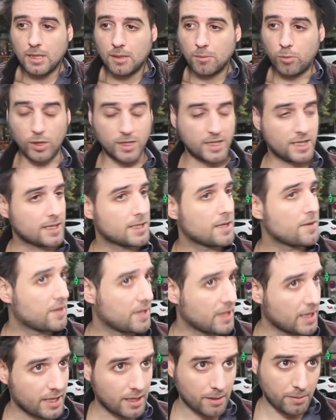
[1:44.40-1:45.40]
Poesía
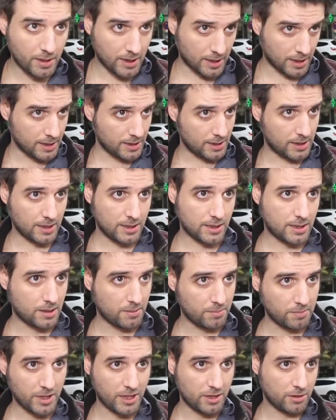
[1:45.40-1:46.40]
sencilla ya había antes
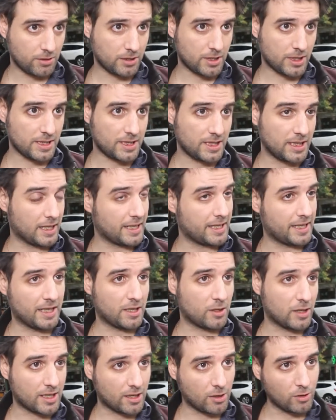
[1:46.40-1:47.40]
también, o sea, si la quieren
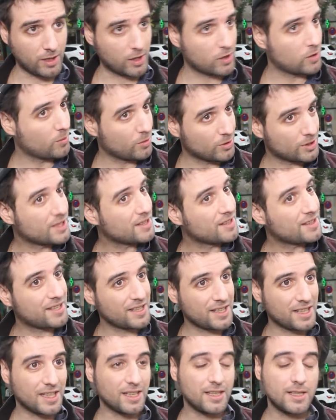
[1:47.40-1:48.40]
catalogar como
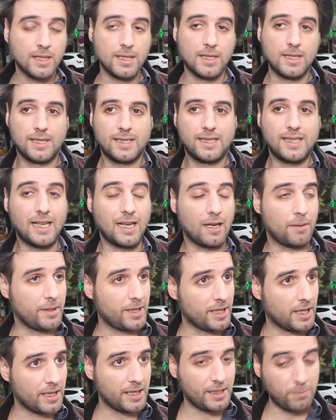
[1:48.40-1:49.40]
sencilla ya la
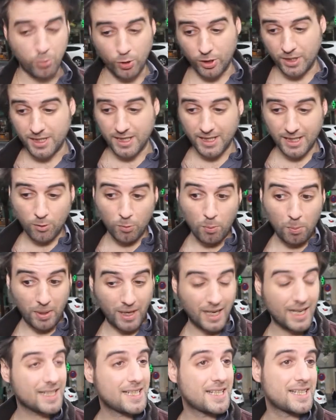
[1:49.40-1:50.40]
había y poesía
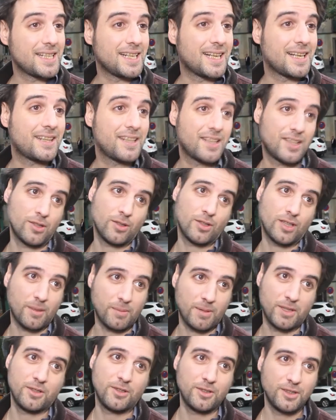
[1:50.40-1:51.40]
compleja se sigue haciendo
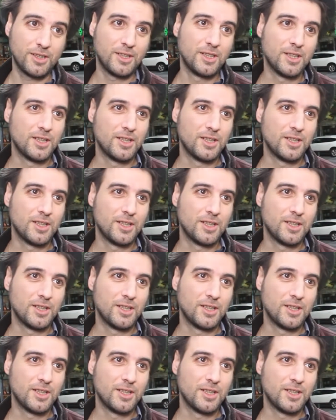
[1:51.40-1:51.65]
también hoy.